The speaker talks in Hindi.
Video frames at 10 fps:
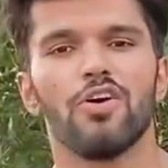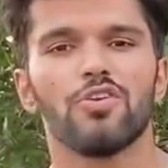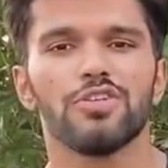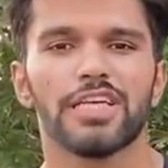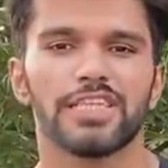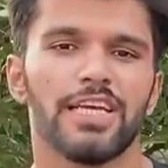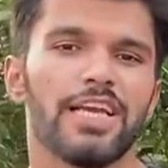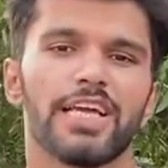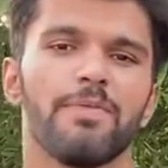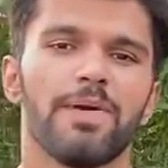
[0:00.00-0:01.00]
कुछ ऐसे
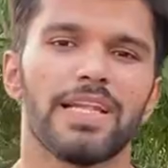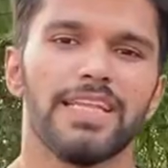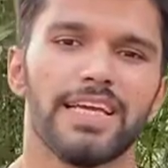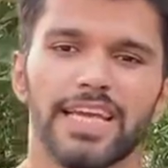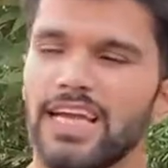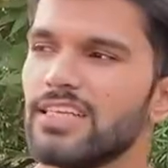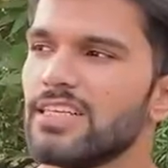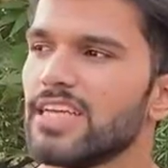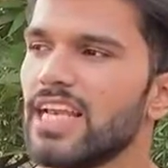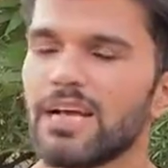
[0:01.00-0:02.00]
लड़के भी मैंने देखे हैं
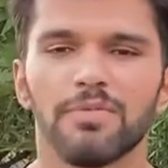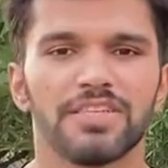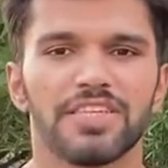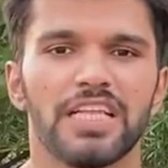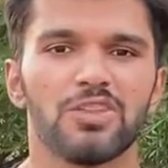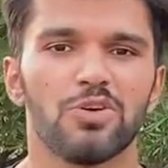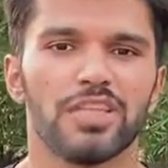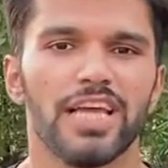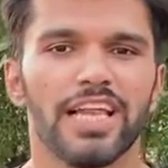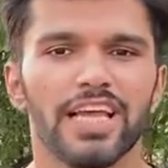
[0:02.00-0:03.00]
जिनकी लग में स्ट्रेंथ तो
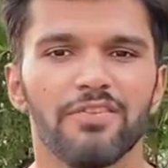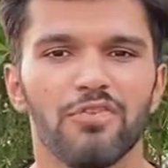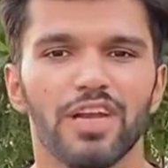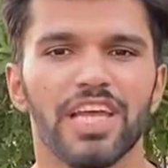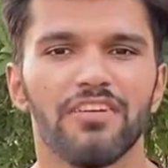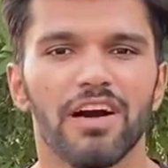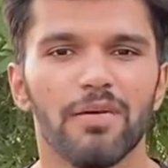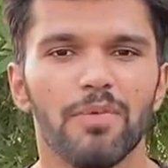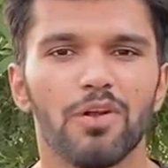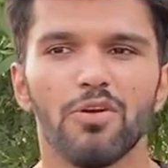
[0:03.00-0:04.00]
होती है लेकिन वो अन्य
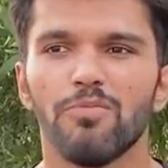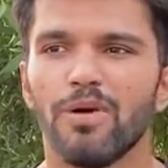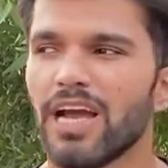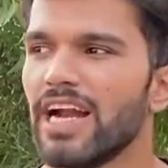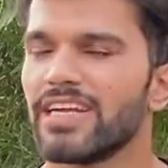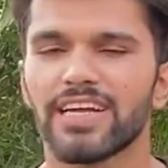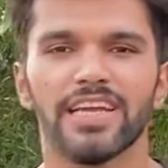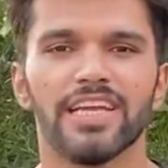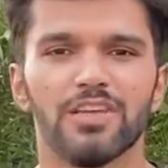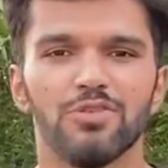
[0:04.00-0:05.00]
वहाँ बिल्कुल बगैर
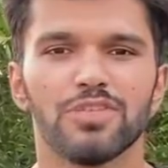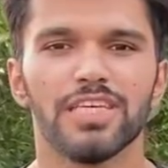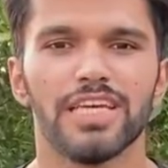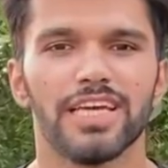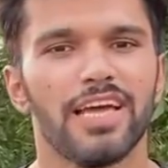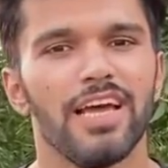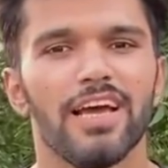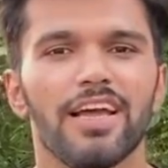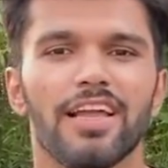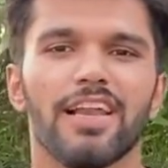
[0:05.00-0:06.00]
टेक्निक यूज़ की है
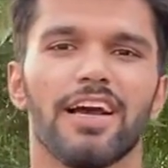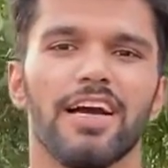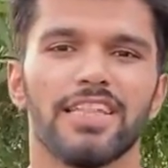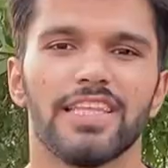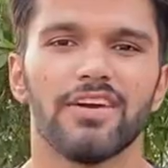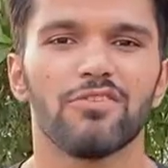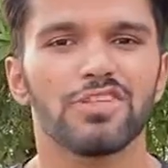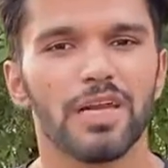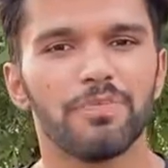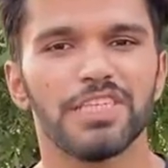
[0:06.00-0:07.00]
लगा देते हैं वो
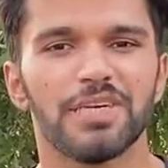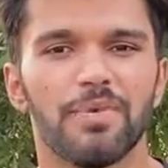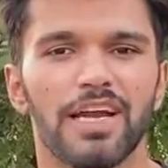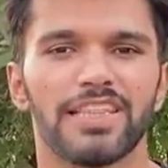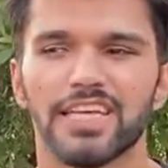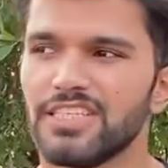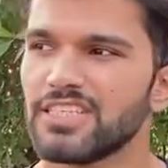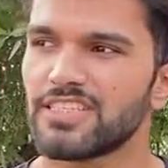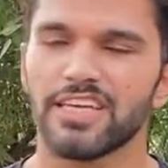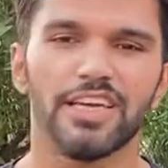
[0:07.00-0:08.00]
सर पीछे मारते हैं
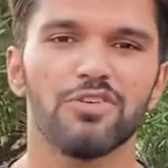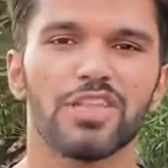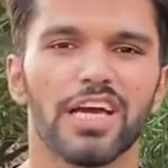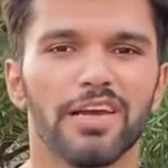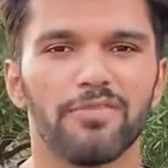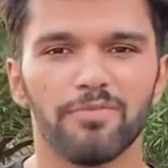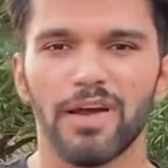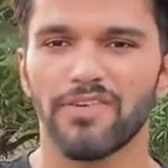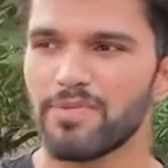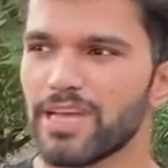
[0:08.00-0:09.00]
जिससे ये होता है कि
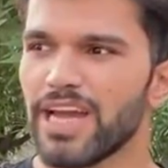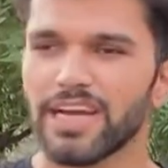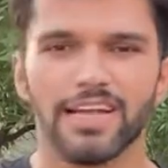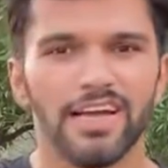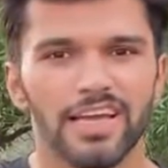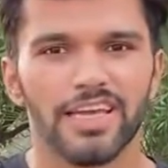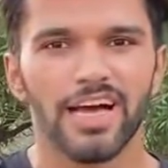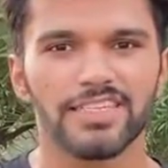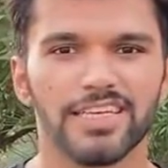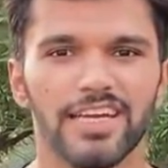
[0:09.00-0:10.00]
बैफलिप की हाइट
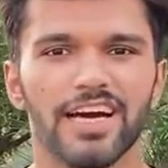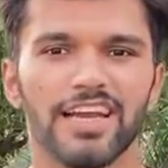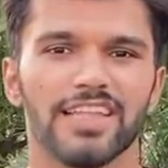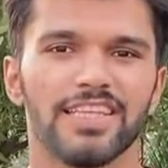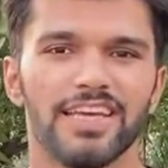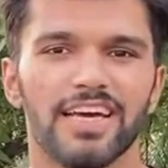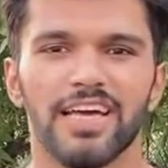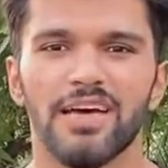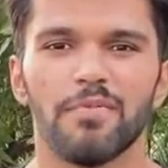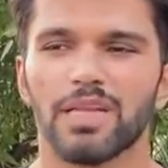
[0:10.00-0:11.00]
यहाँ से यहाँ रहती है
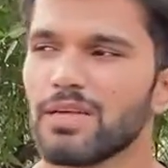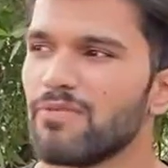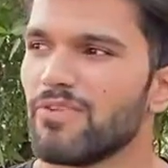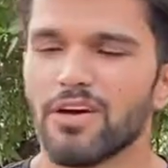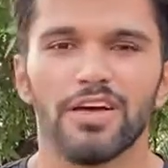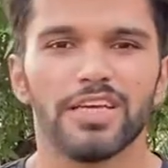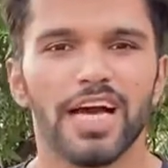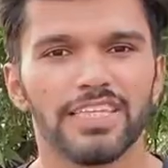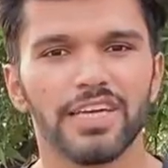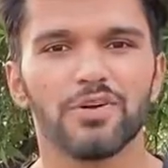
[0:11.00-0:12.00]
मतलब
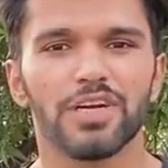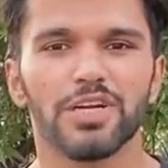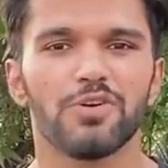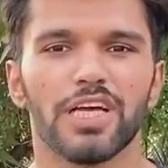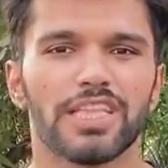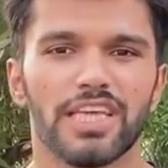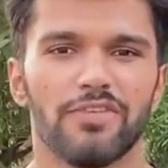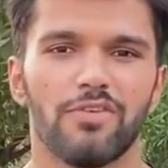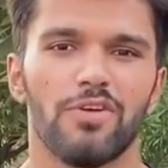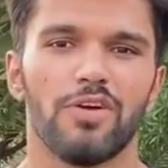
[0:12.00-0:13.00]
यहाँ से रोटेट हो जाते हैं
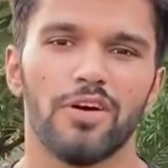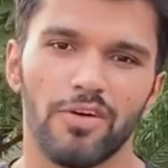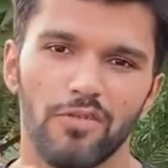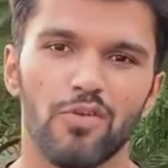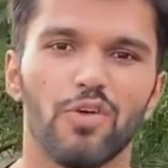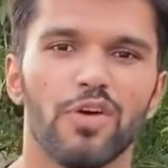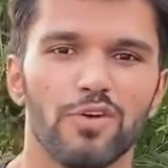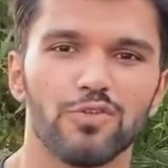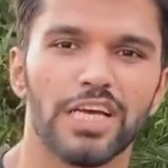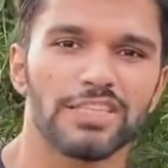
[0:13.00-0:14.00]
वो वो
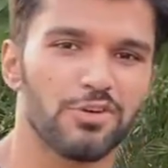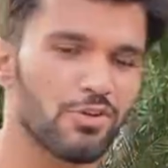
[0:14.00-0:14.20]
कुछ ऐसे